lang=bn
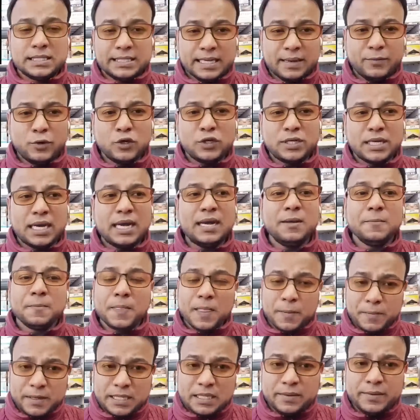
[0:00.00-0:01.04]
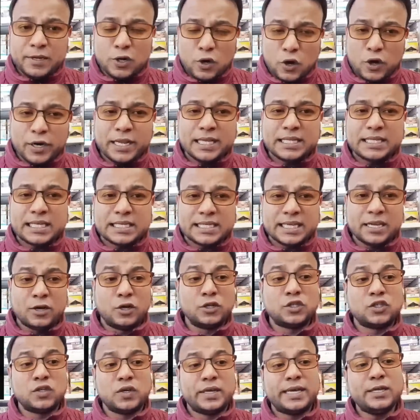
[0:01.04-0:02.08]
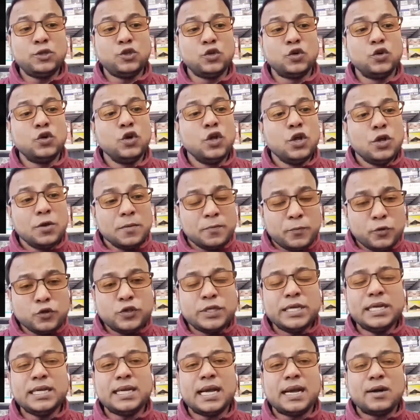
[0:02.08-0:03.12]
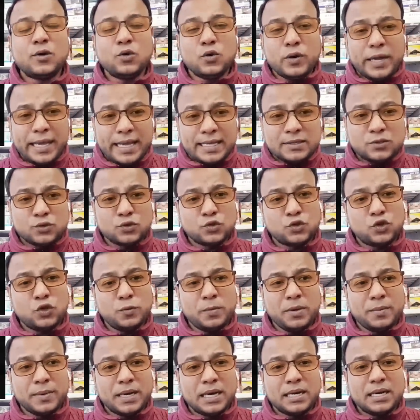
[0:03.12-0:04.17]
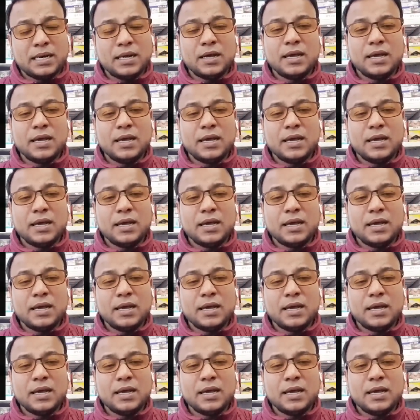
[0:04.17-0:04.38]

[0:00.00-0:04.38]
যেমনটা পৃথিবীর অনেক দেশে হচ্ছে কিন্তু পুতিন কাকুর এই যুদ্ধ বিমান